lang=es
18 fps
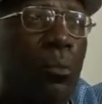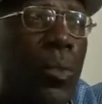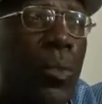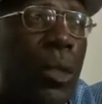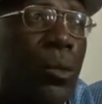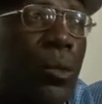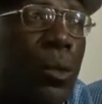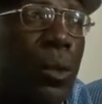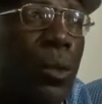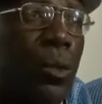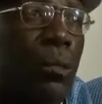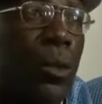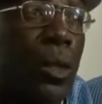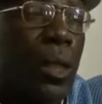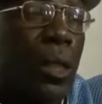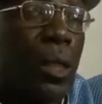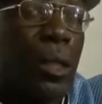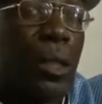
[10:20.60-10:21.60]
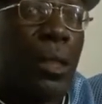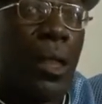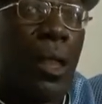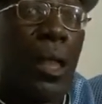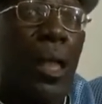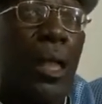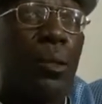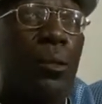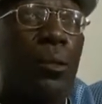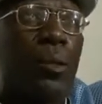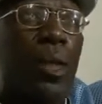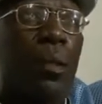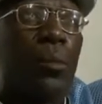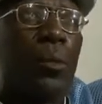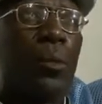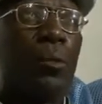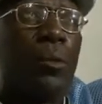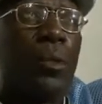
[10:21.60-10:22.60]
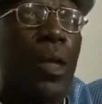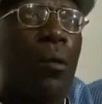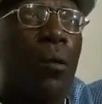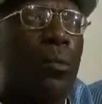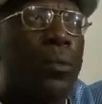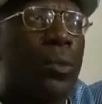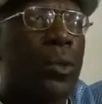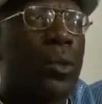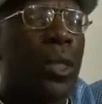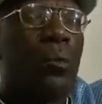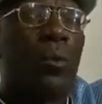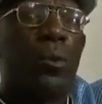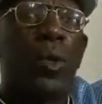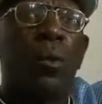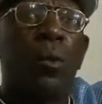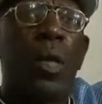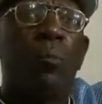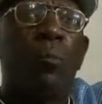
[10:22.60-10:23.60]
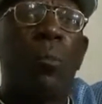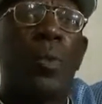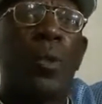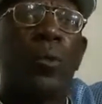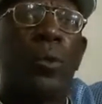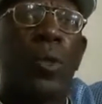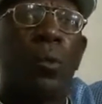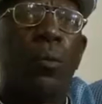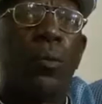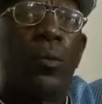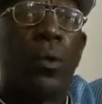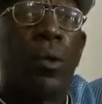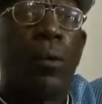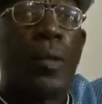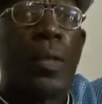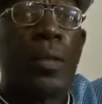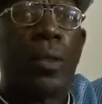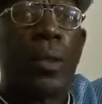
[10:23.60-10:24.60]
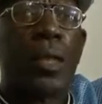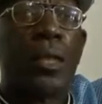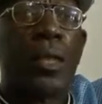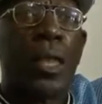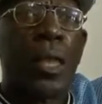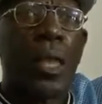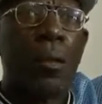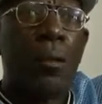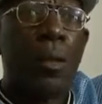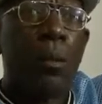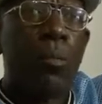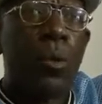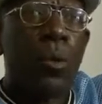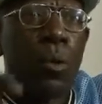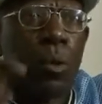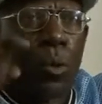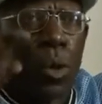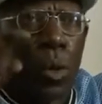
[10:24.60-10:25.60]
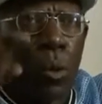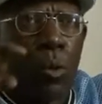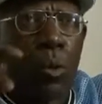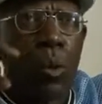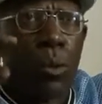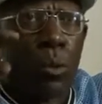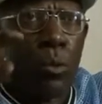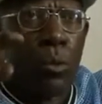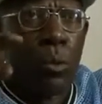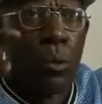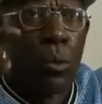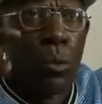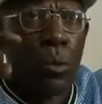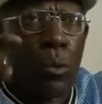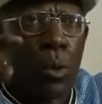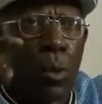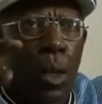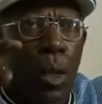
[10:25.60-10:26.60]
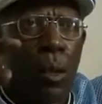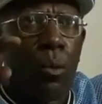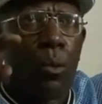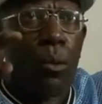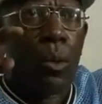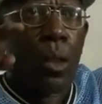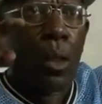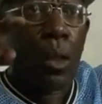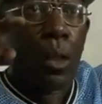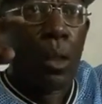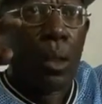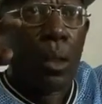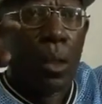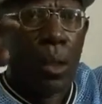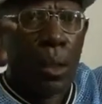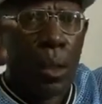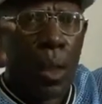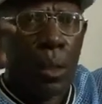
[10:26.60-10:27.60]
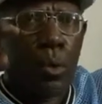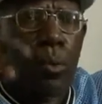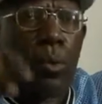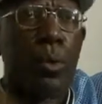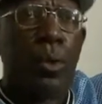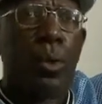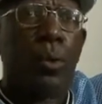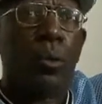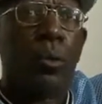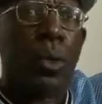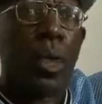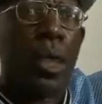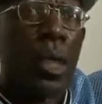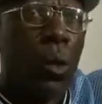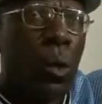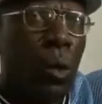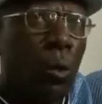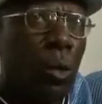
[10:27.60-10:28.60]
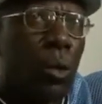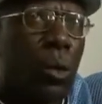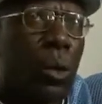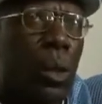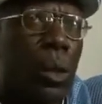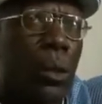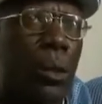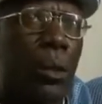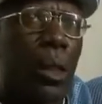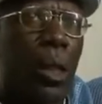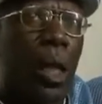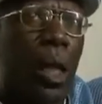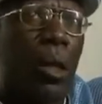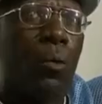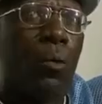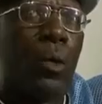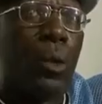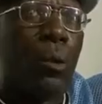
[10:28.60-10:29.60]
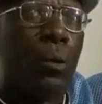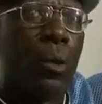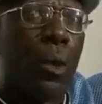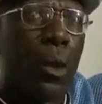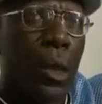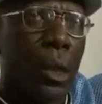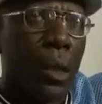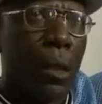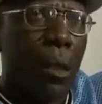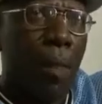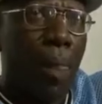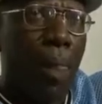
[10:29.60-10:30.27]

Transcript: Bueno, chicos, mira, eso se ha preguntado mucho, no me han preguntado mucho. Yo pienso que se debe al bongocero que tuvo eh, Ignacio Piñero, que era el código de Agustín Gutiérrez,